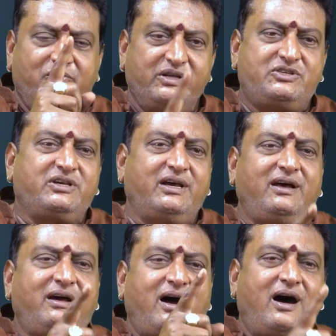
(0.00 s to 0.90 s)
విద్య
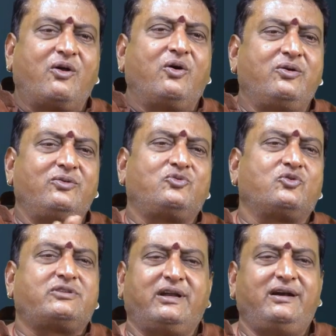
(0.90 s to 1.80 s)
ఆరోగ్యం
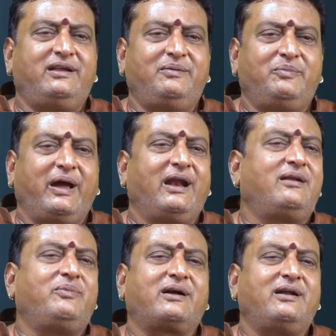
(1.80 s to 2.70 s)
చూస్తారండి
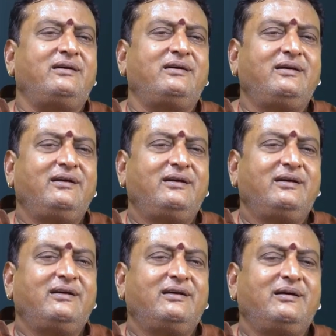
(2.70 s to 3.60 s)
మహిళల పట్ల
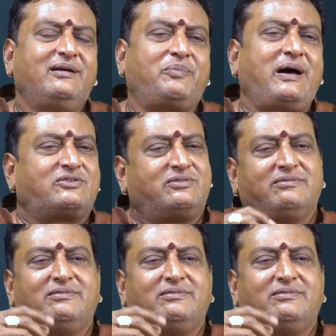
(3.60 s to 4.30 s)
పాస్